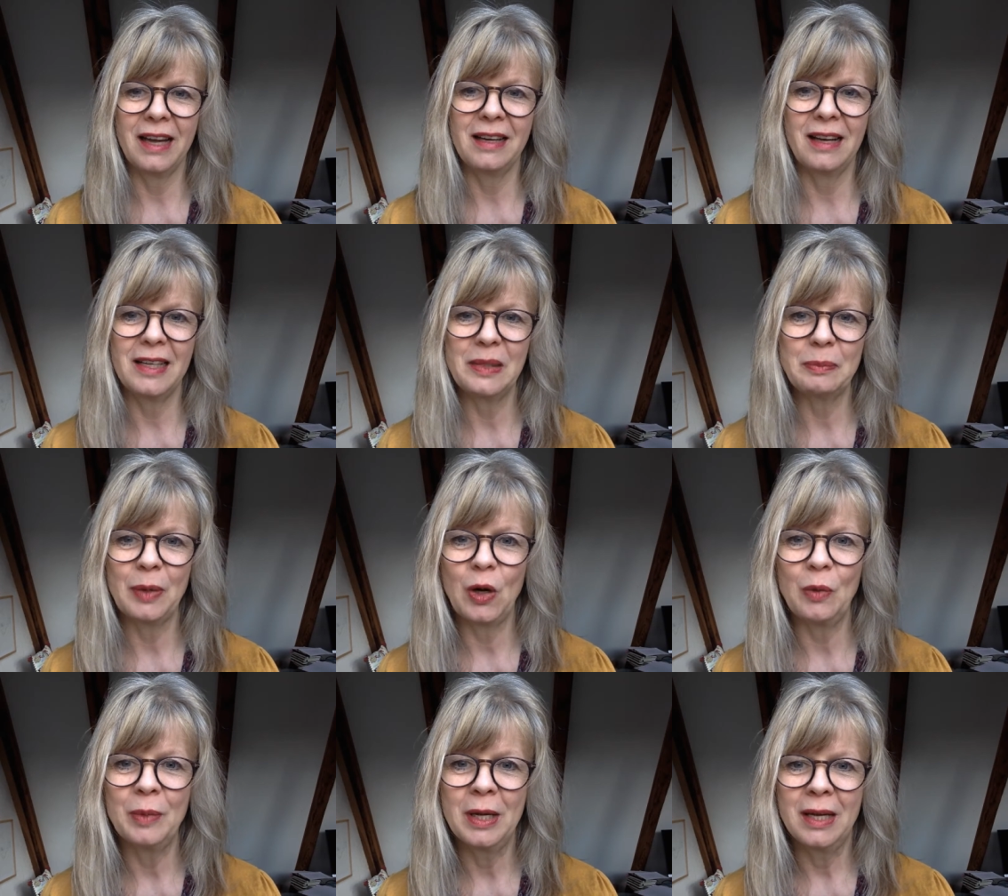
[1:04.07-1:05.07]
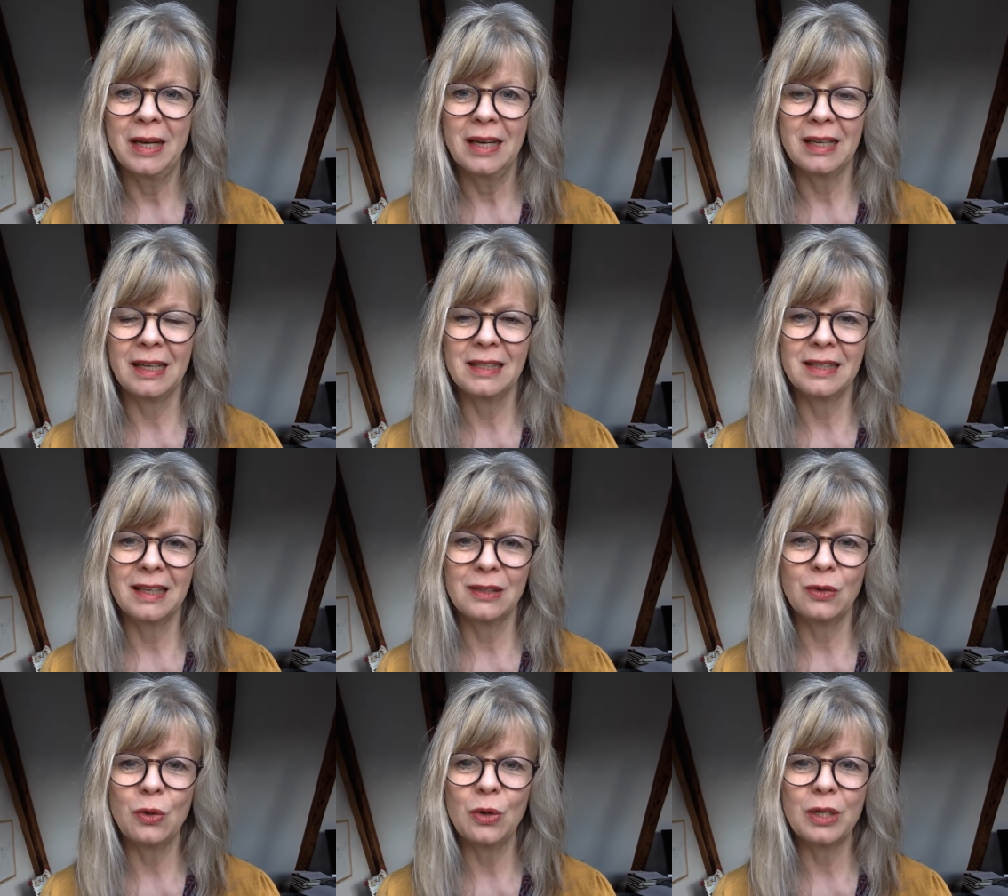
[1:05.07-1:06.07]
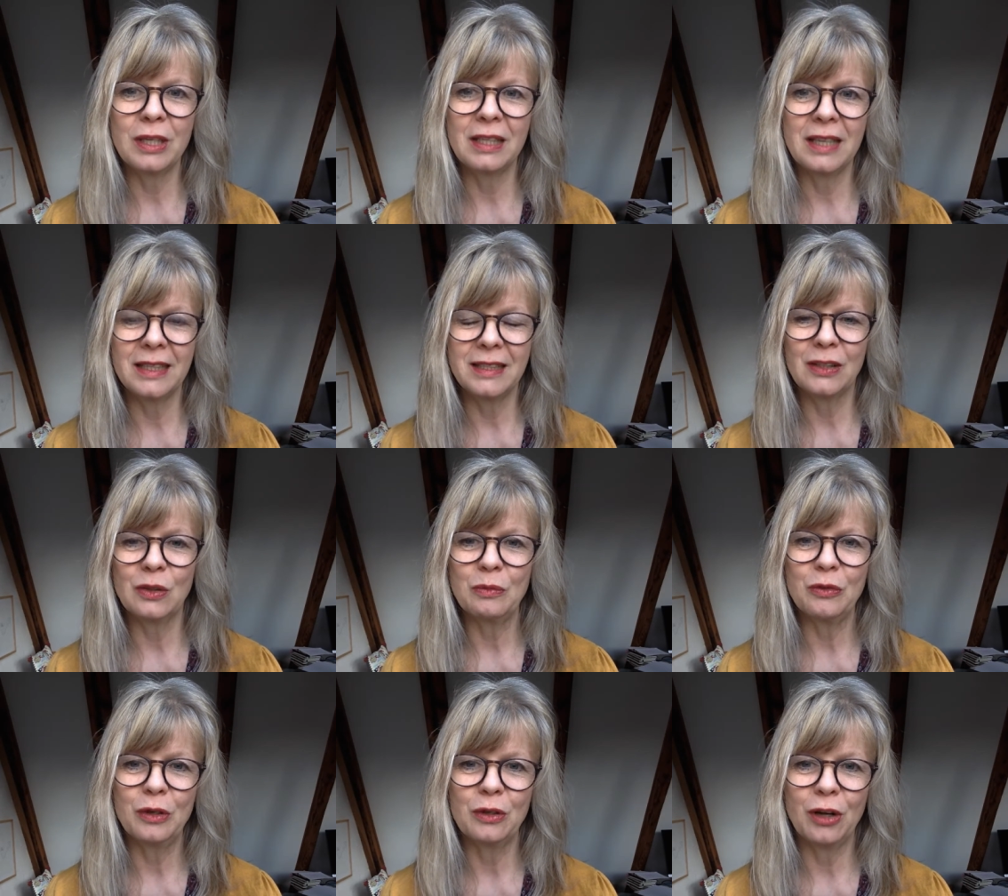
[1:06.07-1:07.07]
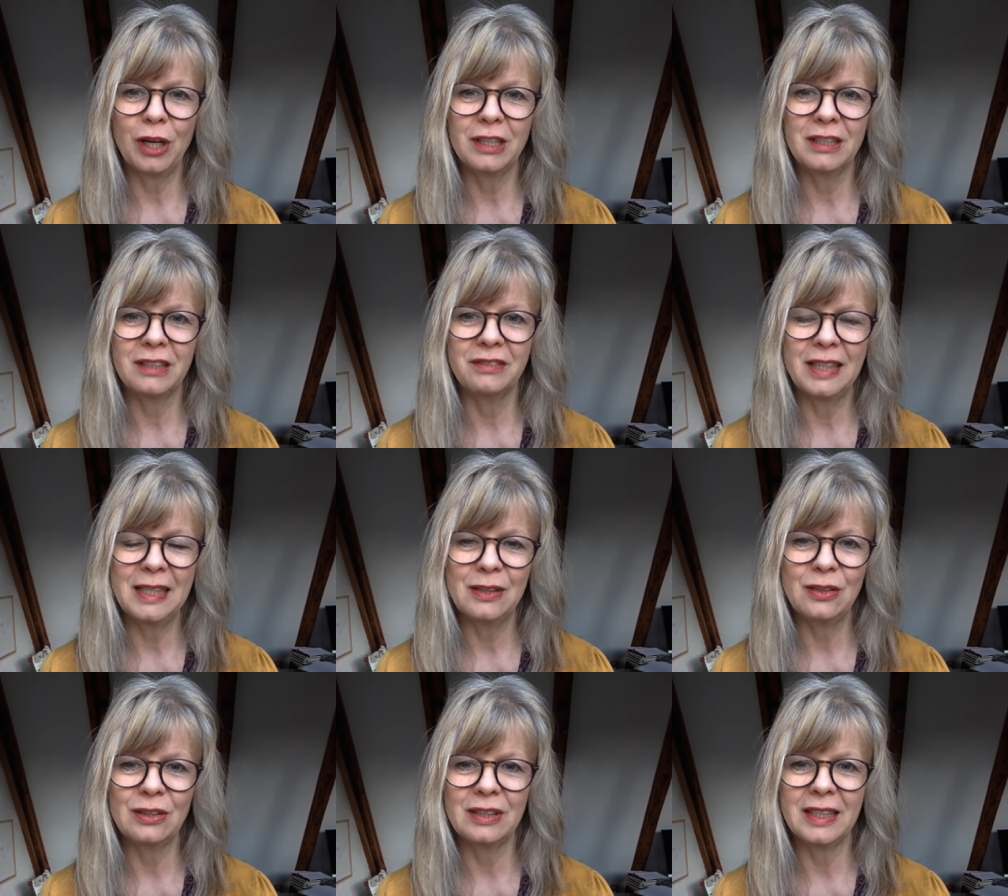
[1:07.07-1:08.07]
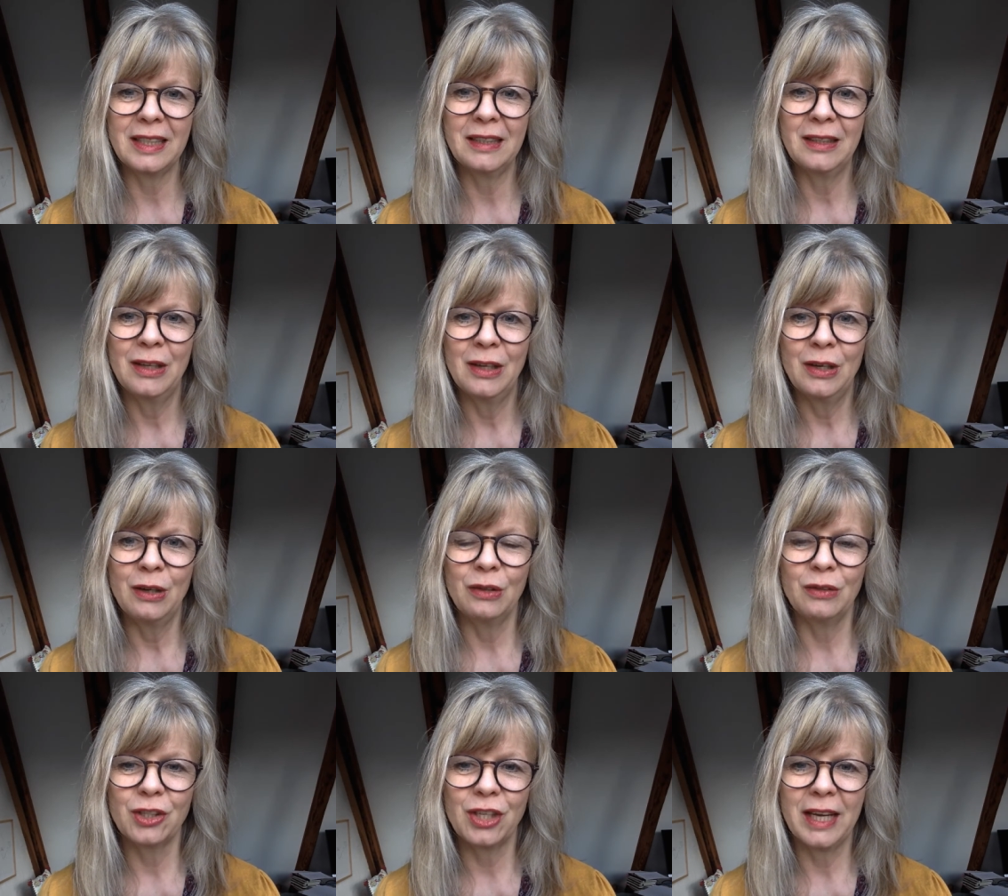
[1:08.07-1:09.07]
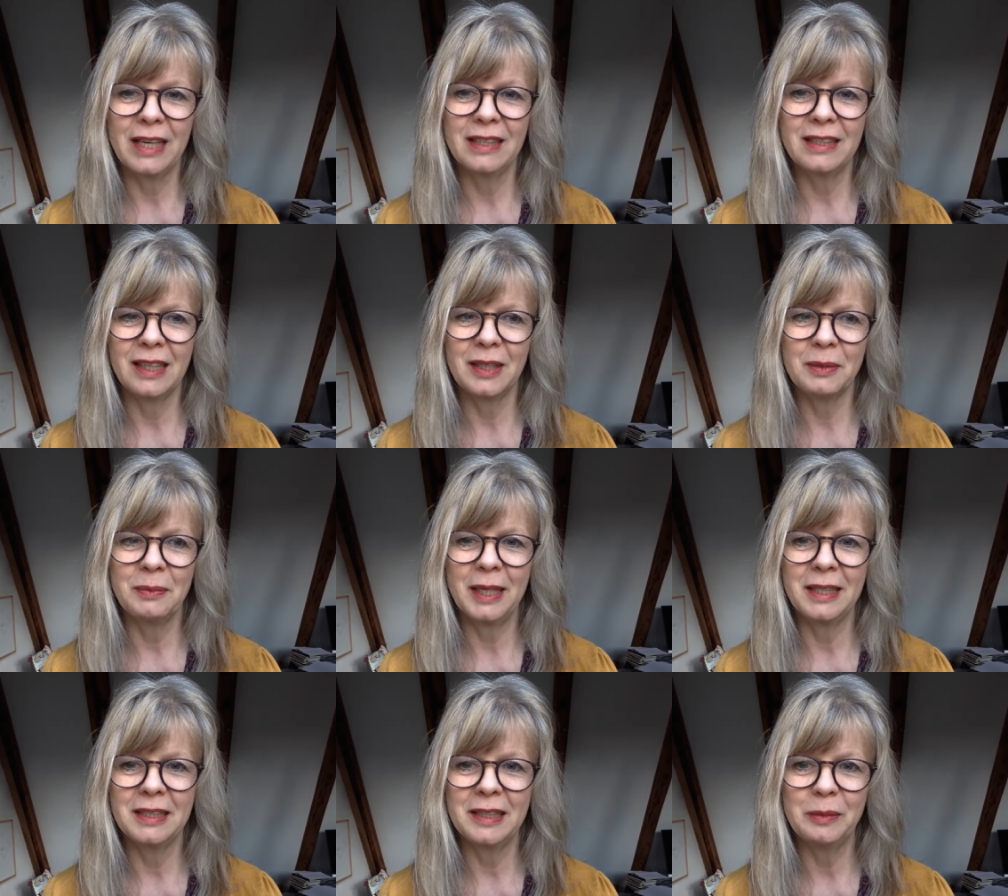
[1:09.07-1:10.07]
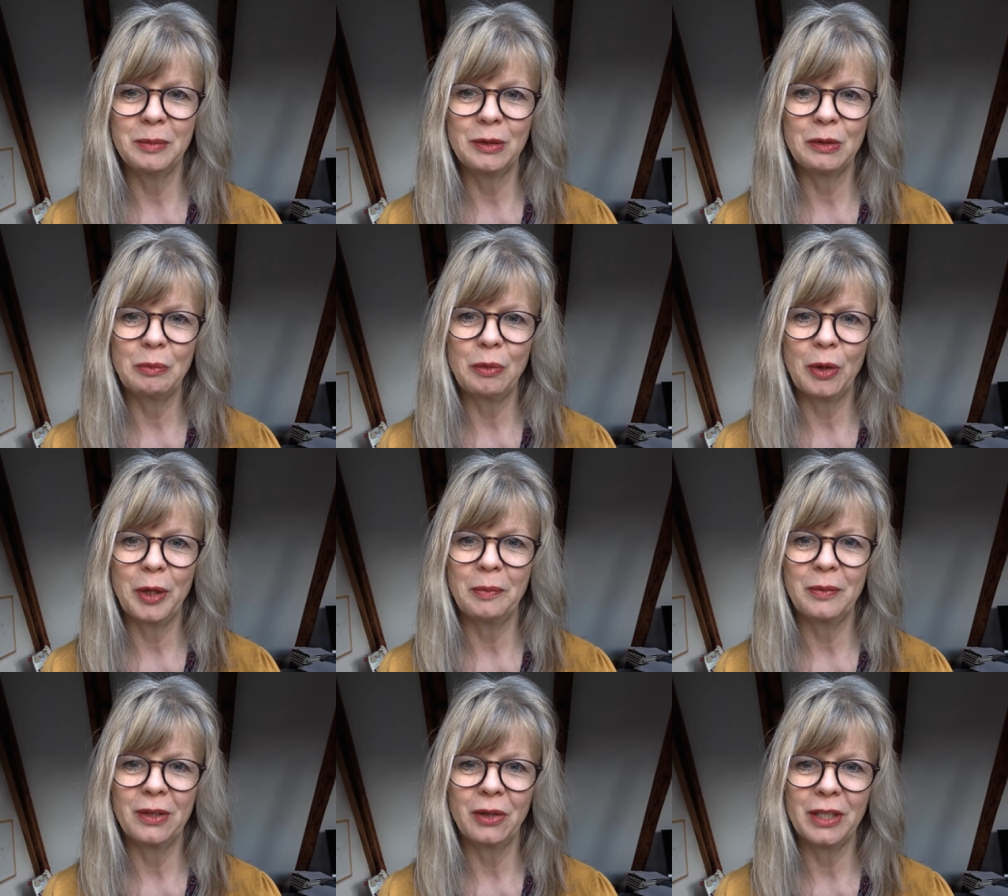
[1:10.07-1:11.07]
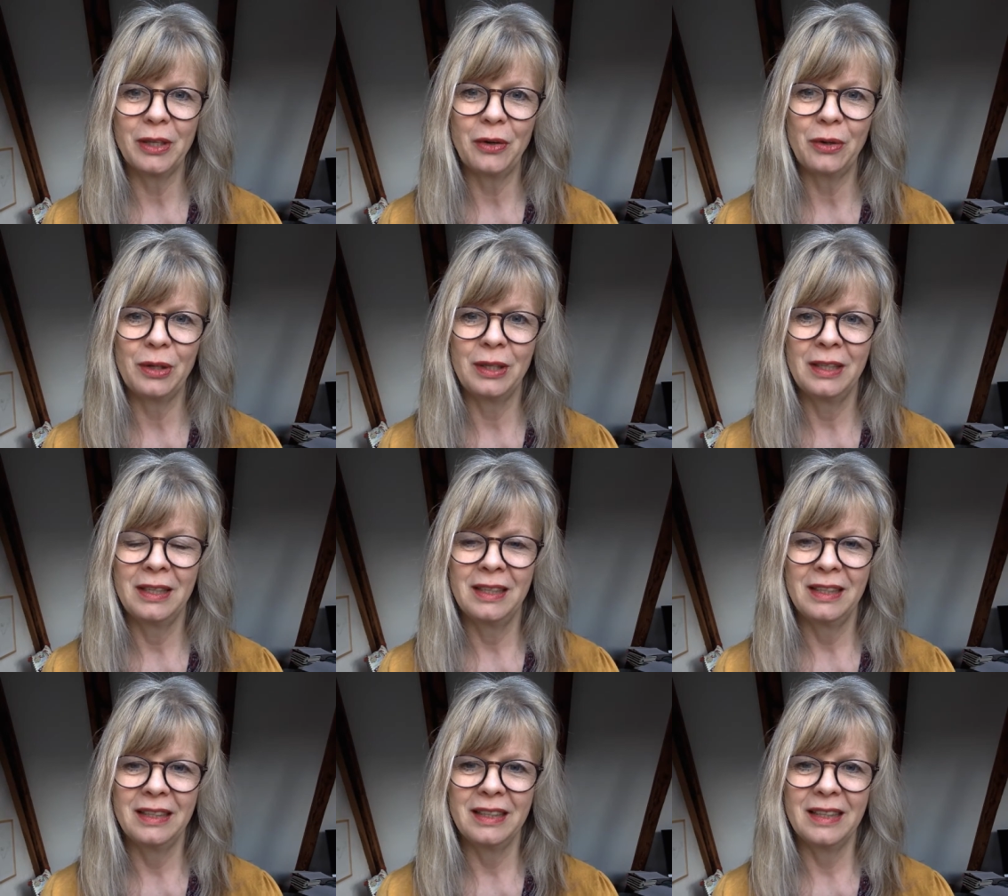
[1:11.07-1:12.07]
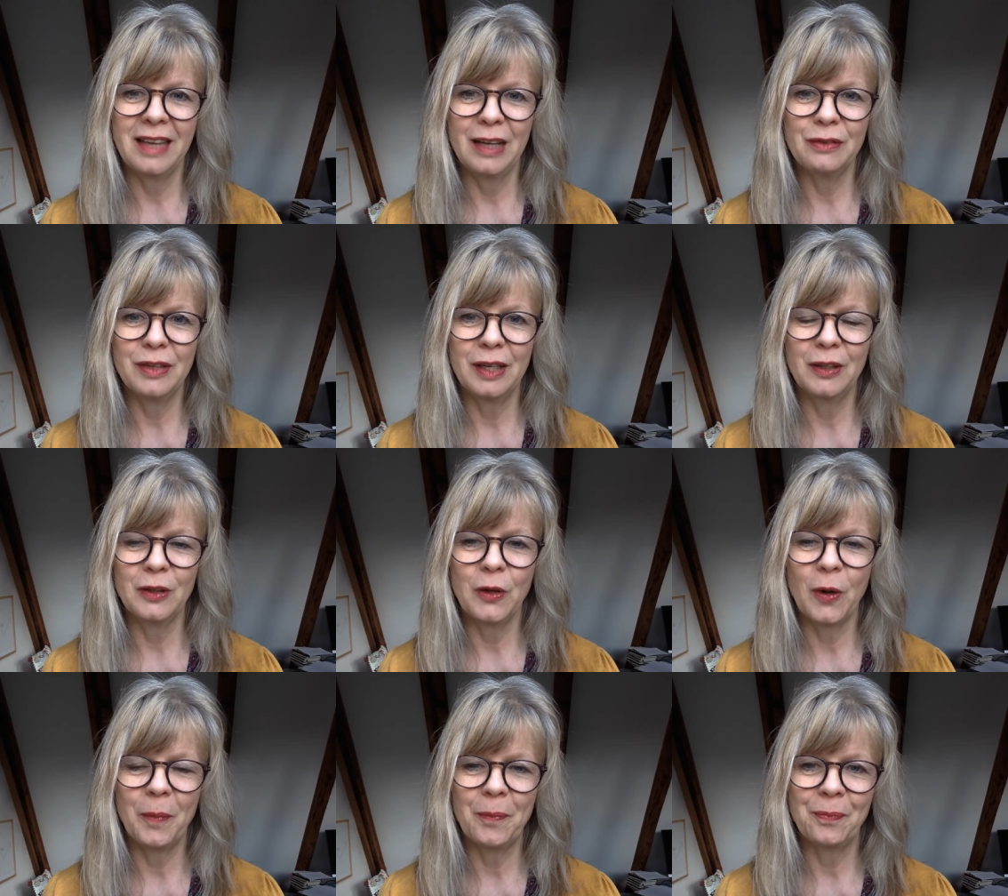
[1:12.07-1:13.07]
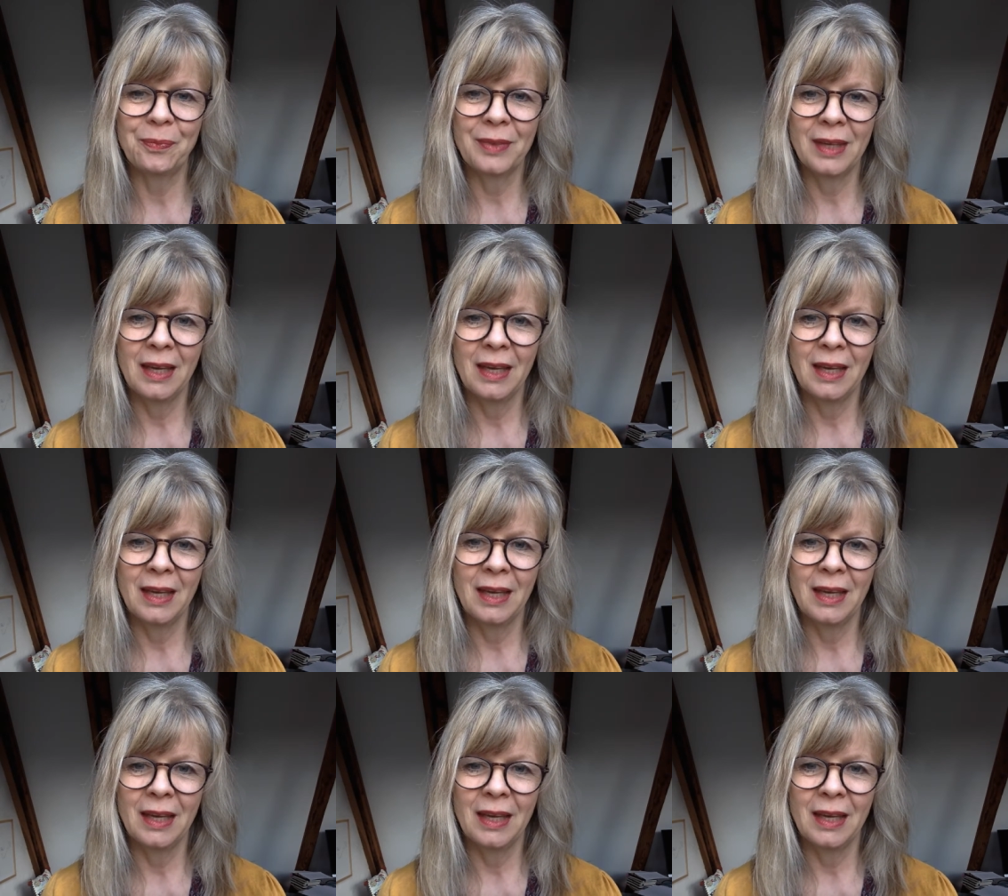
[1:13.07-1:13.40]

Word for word: einen alten Baum ganz, ganz hoch geklettert, um von dort die Welt zu sehen. Und wahrscheinlich hat meine Liebe zu Bäumen dort auch ihren Anfang genommen.